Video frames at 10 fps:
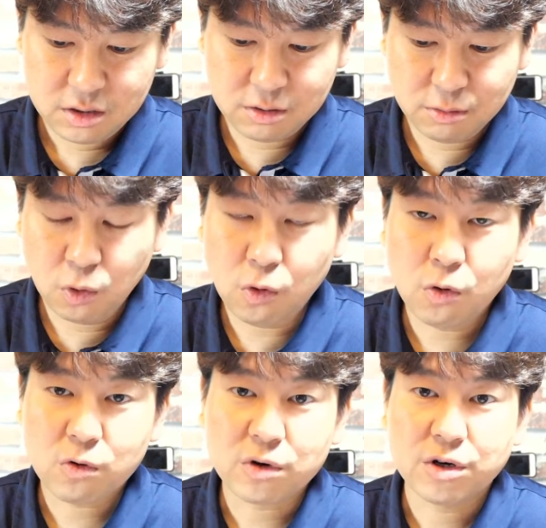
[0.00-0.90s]
여러분
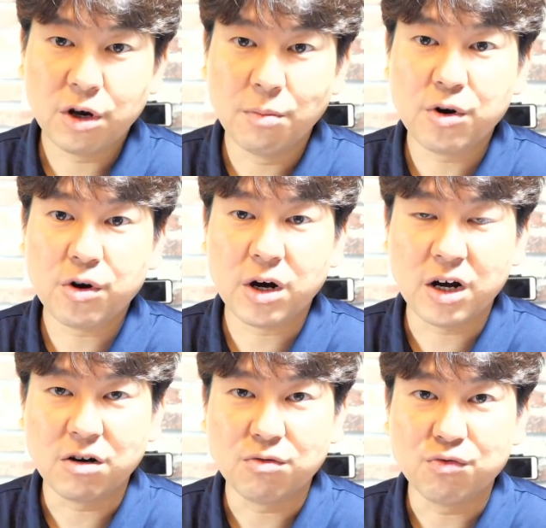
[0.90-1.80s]
혹
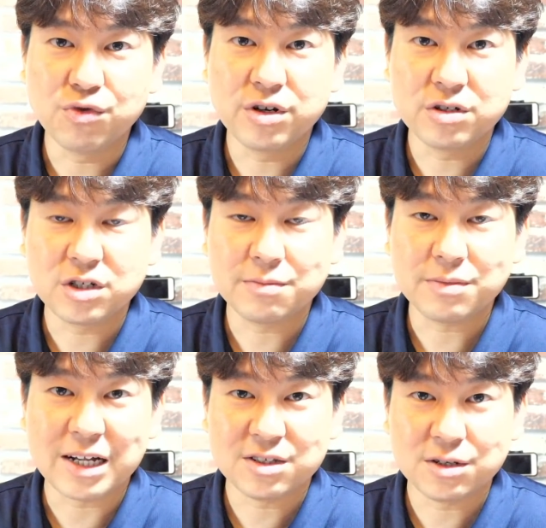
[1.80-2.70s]
염려가 우리를 지금
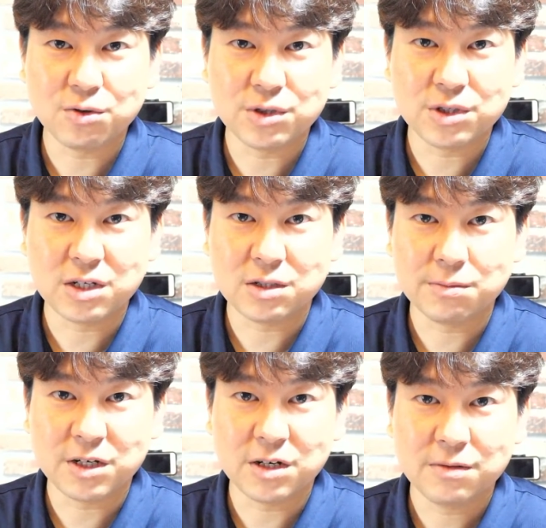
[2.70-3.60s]
다스리고 있지
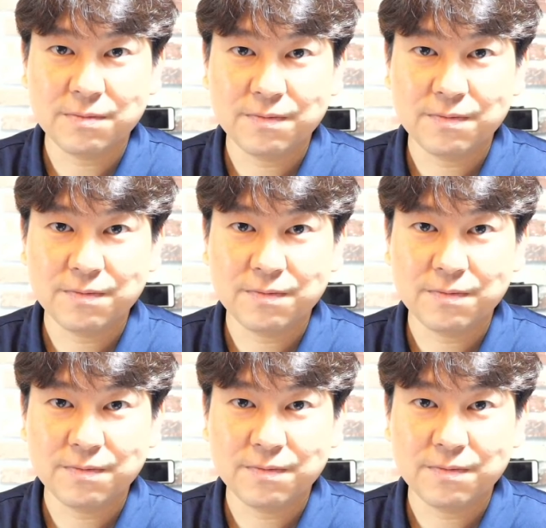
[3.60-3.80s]
않습니까?